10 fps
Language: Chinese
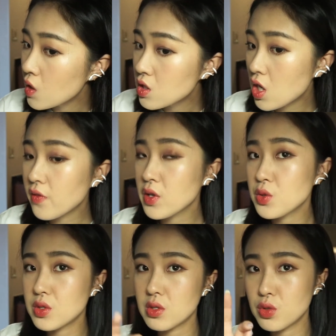稍微
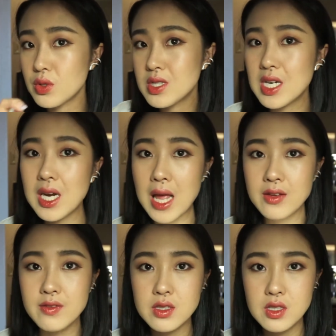就是除了这干的
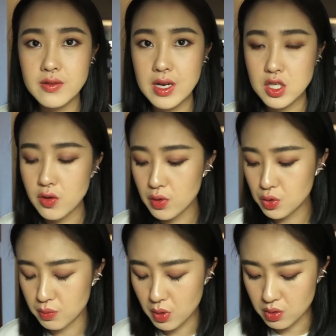问题以外，稍微就
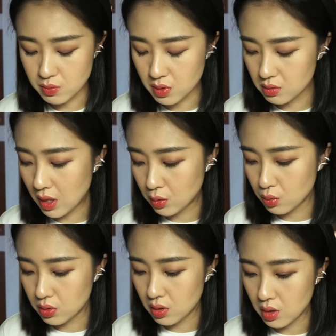没有什么太
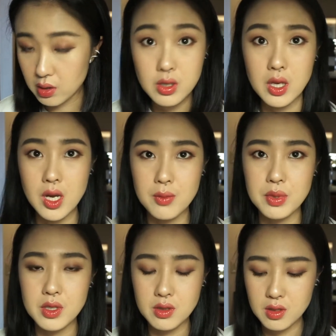多的可以
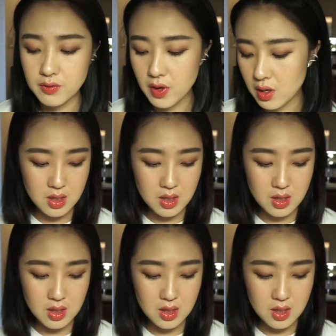complain 的地方了。